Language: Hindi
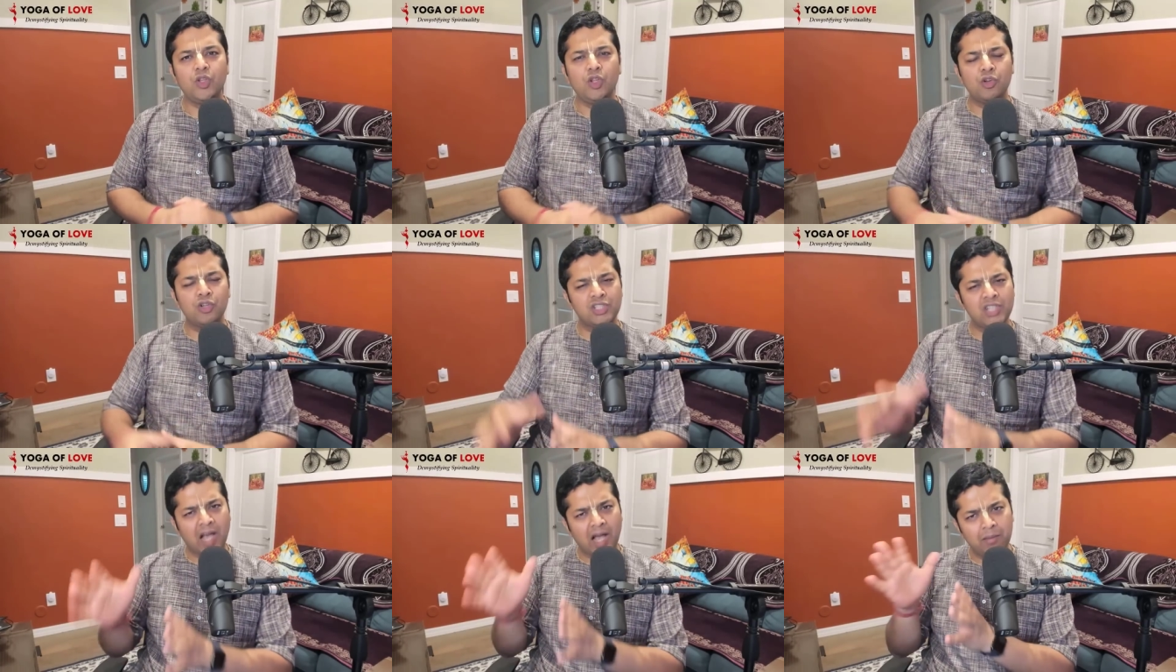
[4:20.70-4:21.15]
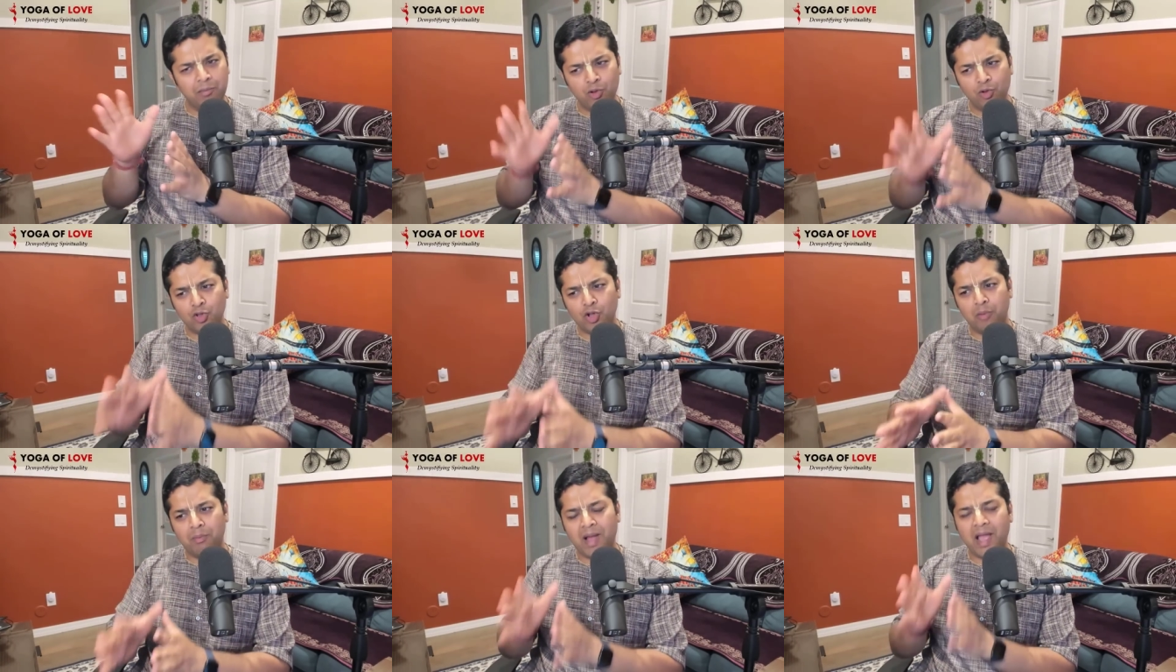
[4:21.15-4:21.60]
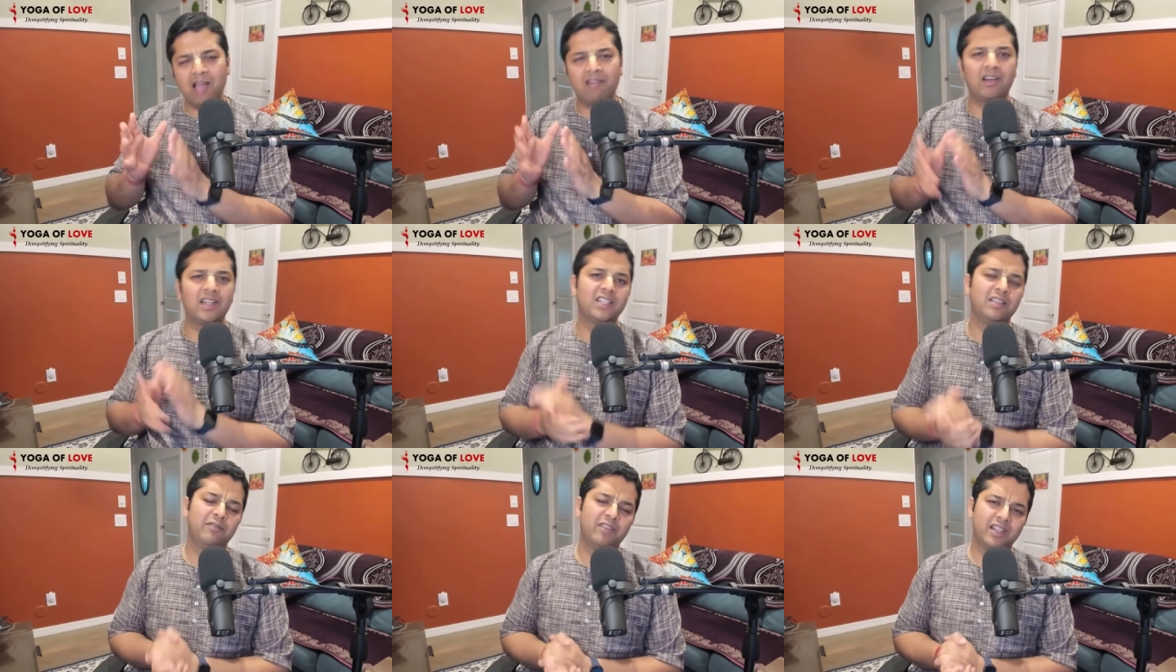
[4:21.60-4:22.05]
और जहाँ भी उनको
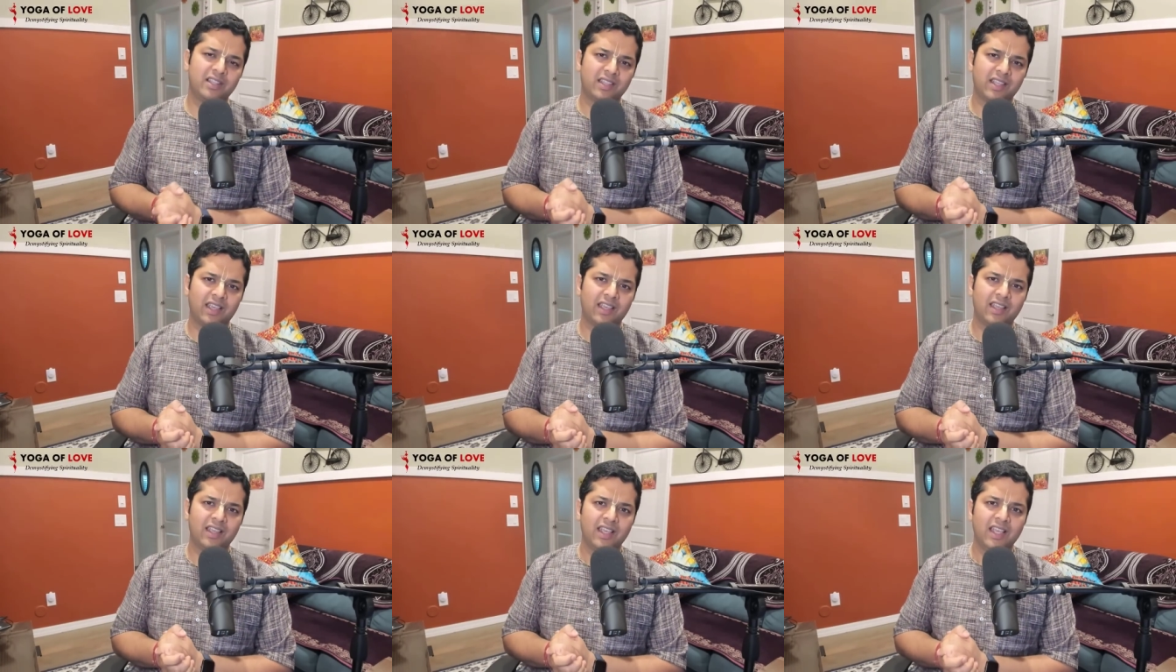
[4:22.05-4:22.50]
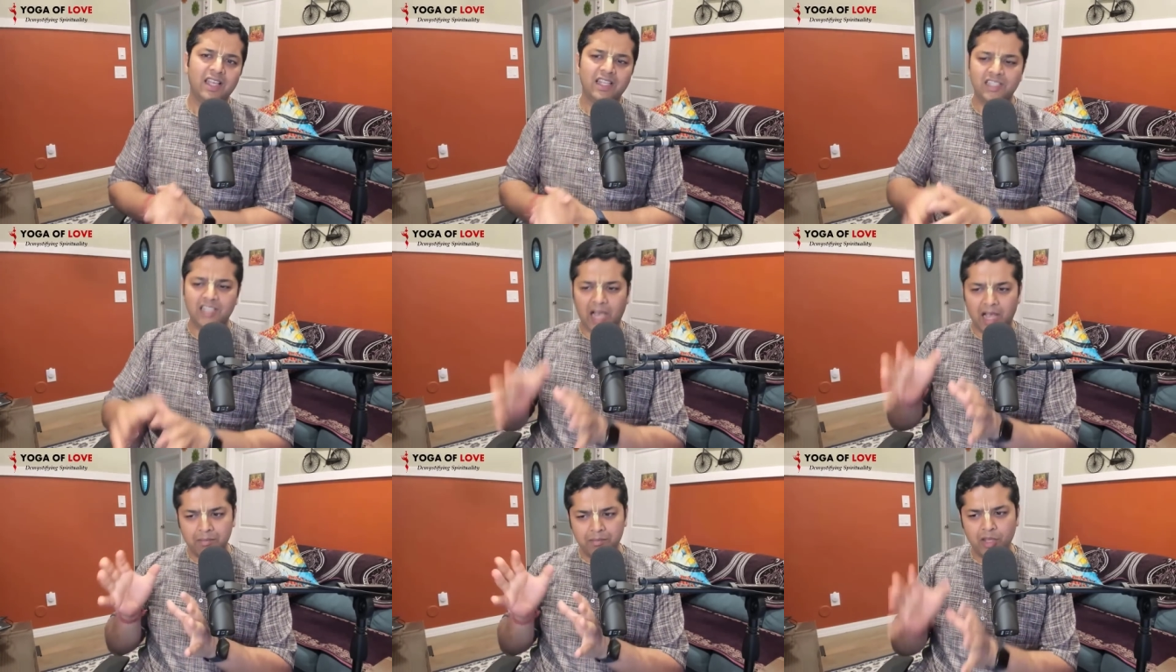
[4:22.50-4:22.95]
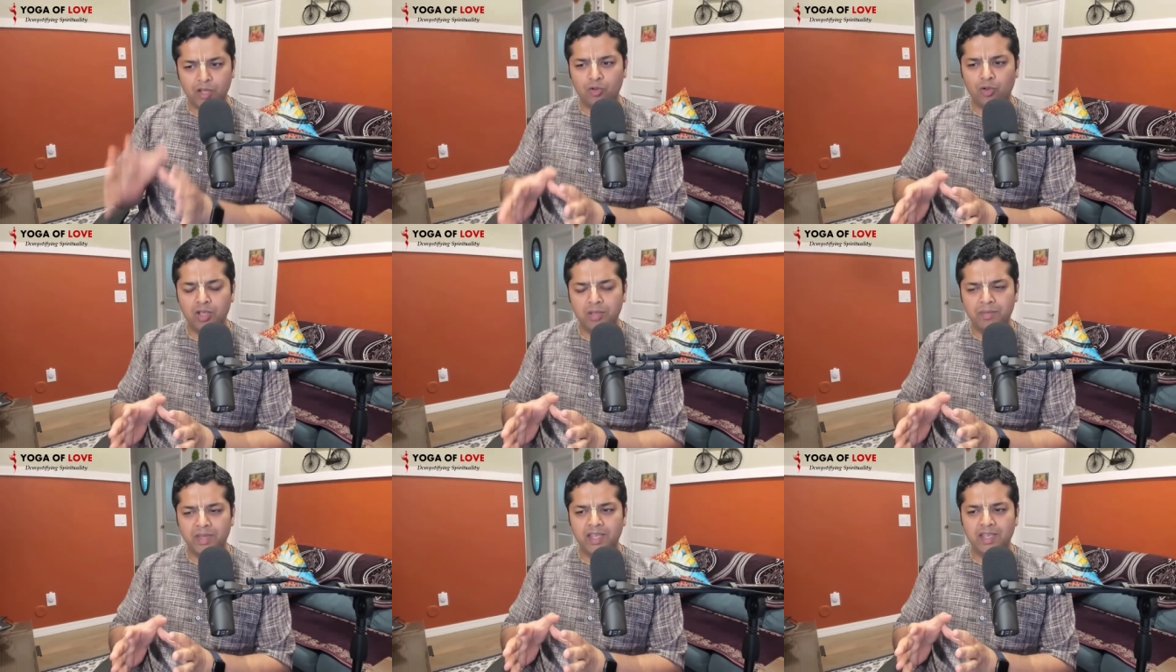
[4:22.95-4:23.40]
मायावादी मिलते जहाँ भी
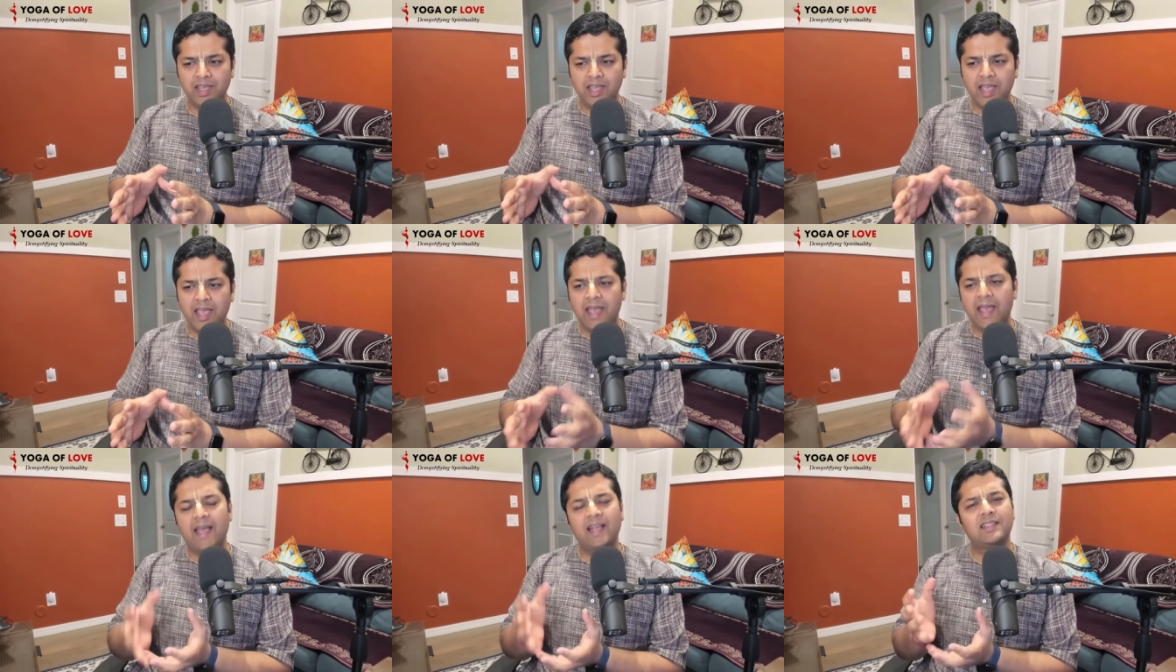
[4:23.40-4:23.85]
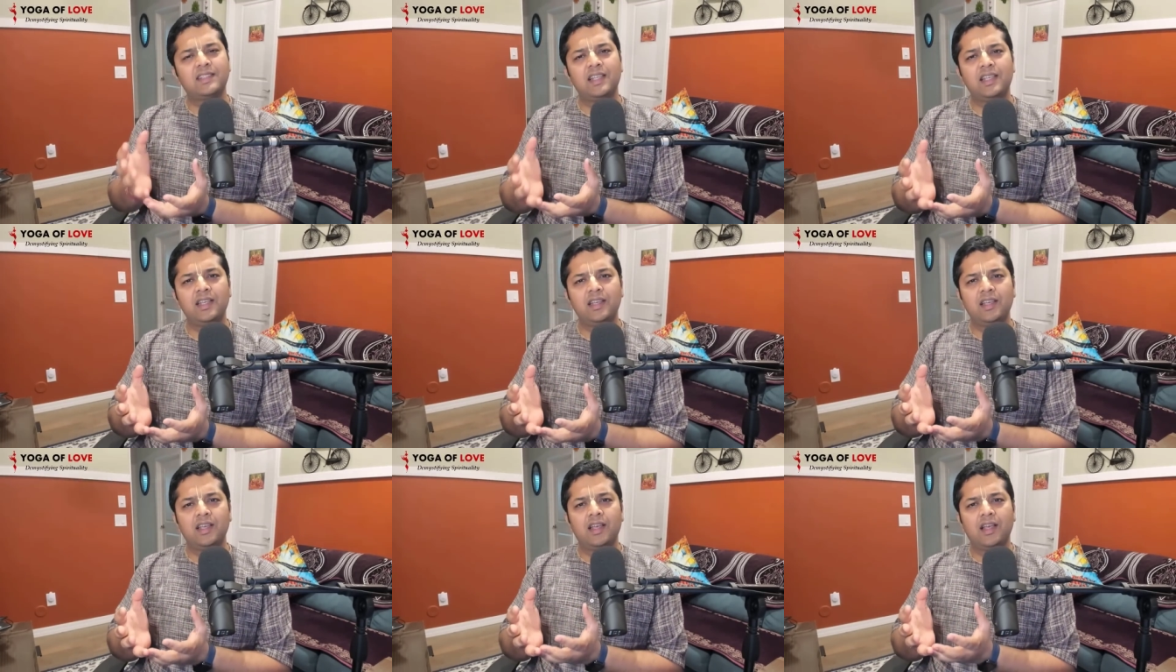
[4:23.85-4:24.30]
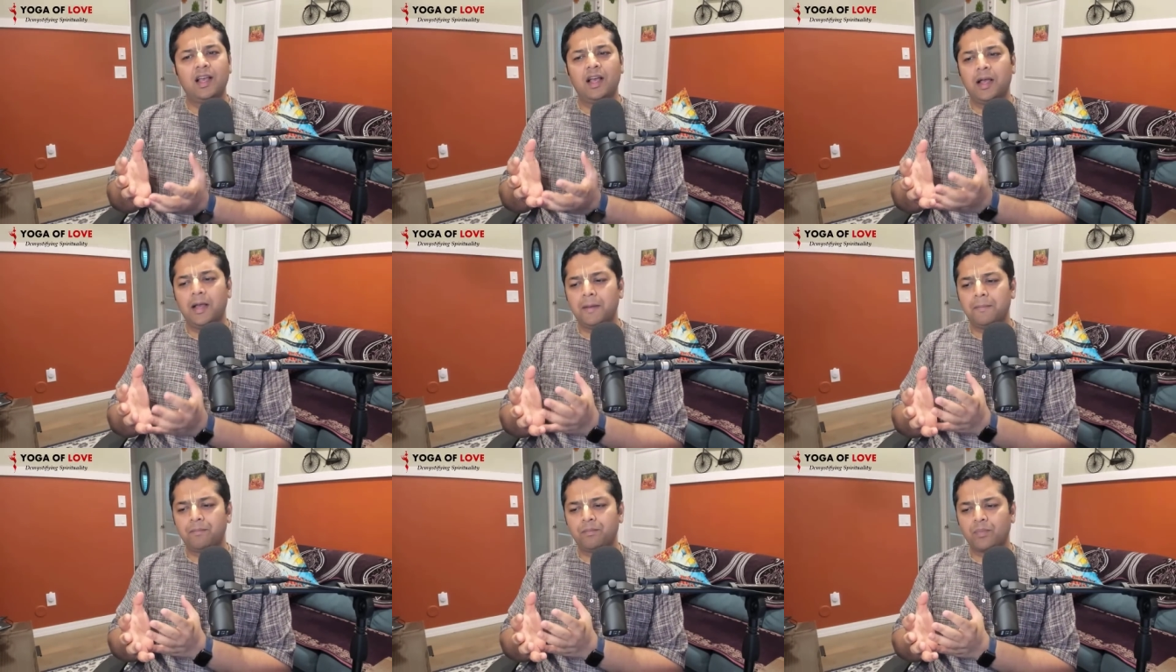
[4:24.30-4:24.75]
कोई भी ऐसी
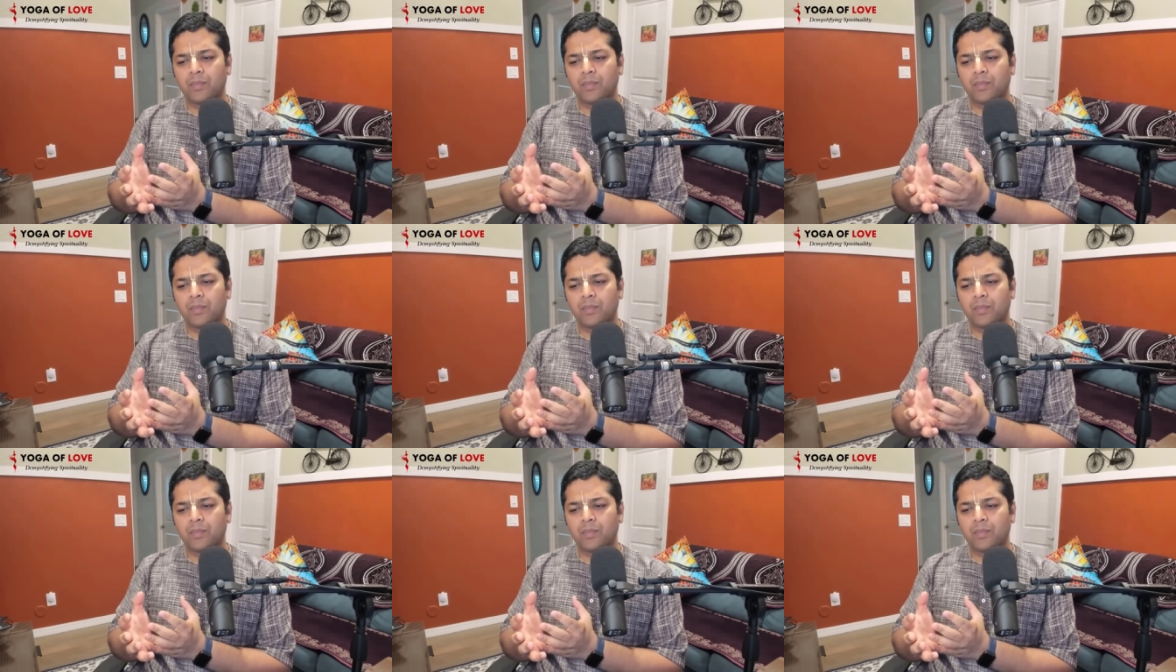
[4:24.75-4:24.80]
आ,